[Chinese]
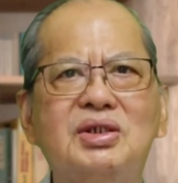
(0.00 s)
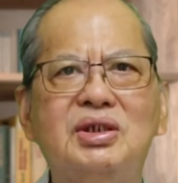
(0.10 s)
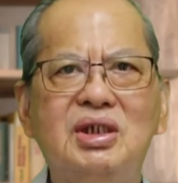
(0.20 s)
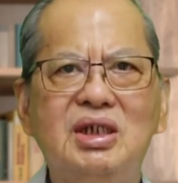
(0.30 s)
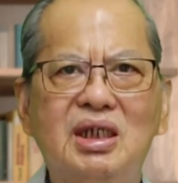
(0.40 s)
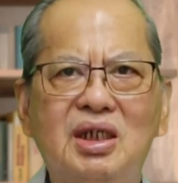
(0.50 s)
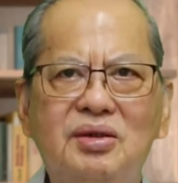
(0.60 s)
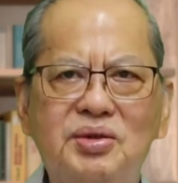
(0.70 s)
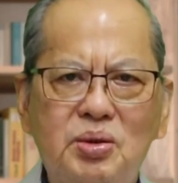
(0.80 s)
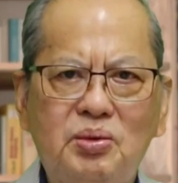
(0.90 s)
是
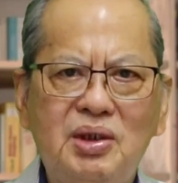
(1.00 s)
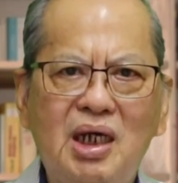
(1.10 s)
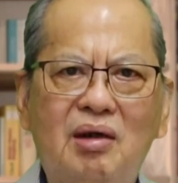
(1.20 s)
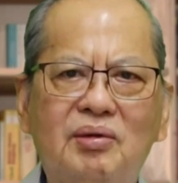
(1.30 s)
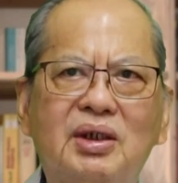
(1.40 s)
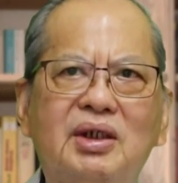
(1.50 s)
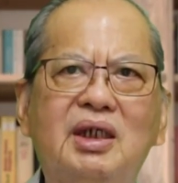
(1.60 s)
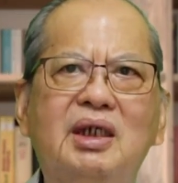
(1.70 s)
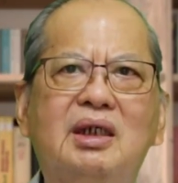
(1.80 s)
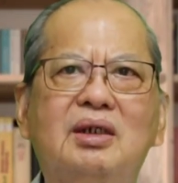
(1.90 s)
很重要的
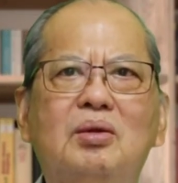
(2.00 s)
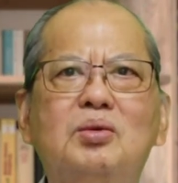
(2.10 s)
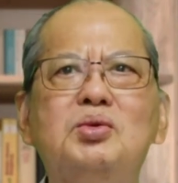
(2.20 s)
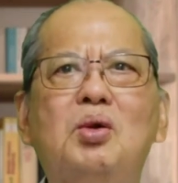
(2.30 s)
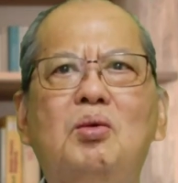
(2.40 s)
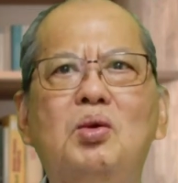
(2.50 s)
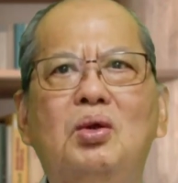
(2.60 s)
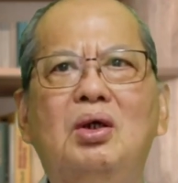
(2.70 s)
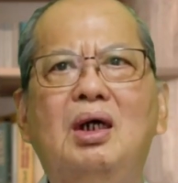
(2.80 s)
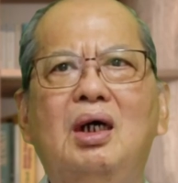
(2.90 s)
一个农作
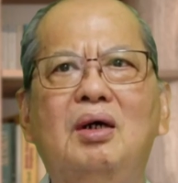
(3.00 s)
物。